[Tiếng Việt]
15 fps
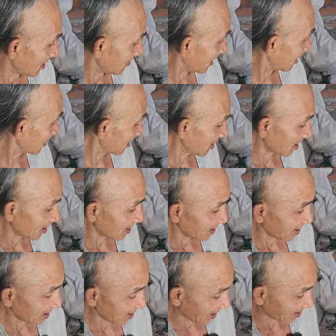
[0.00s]
mình có
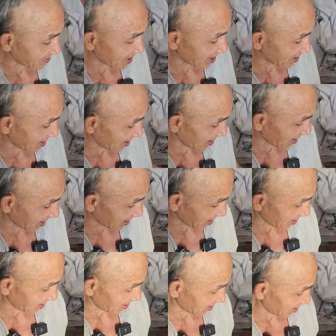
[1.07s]
làm sơ sơ hả
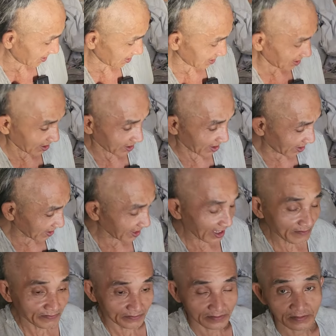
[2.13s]
ờ, hồi đó
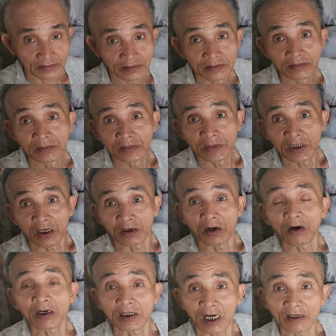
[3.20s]
thấp
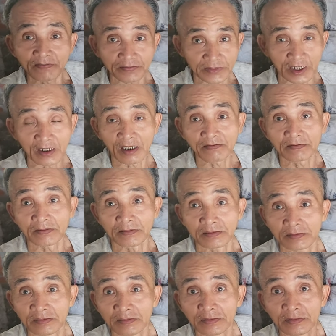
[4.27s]
đó là thấp dữ lắm
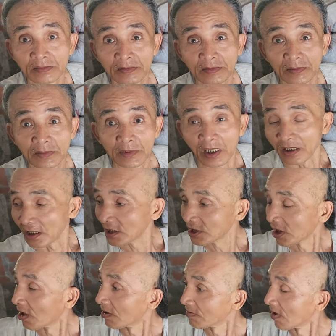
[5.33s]
dạ rồi đó
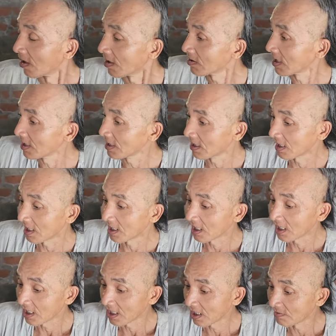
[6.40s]
toàn bộ đây là
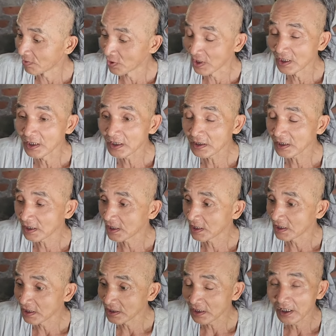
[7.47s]
mùa nước
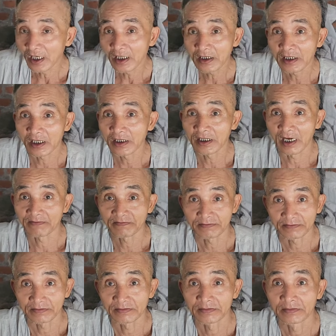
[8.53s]
lớn ờ, đã ngập
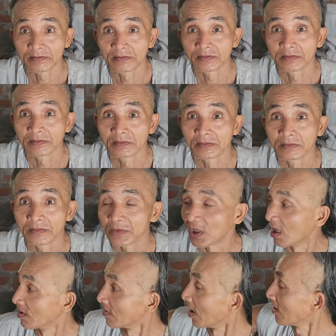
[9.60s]

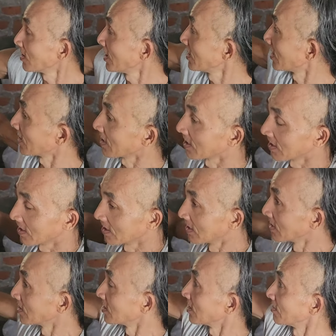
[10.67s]
toàn bộ đây nè
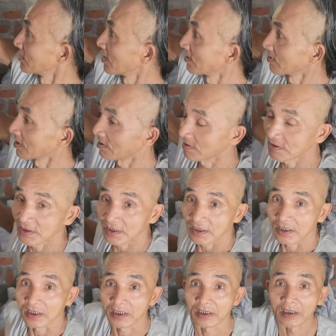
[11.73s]
dần dần vậy
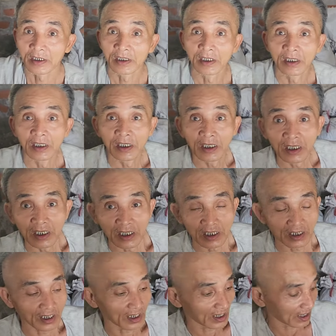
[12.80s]

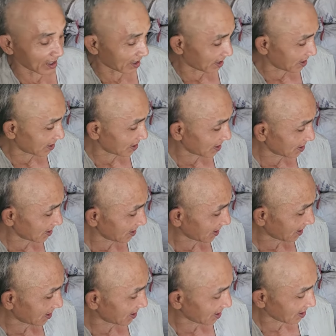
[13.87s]
dạ thì ờ, cái
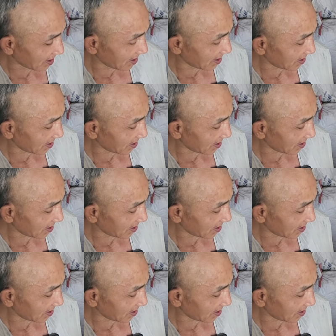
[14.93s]
này là